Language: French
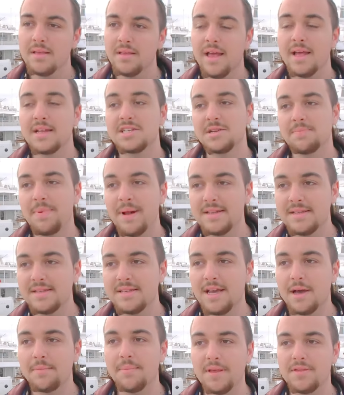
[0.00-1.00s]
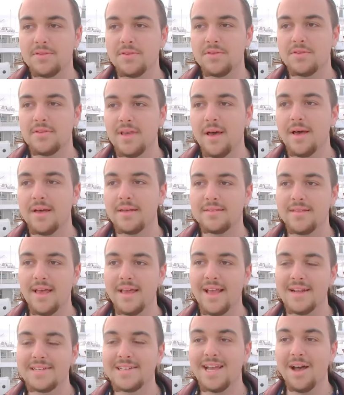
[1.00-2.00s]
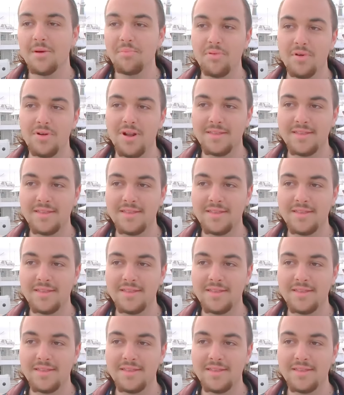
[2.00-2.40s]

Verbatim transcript: Ah, je vais pas le dire, parce que ça, gâcherait un peu ah.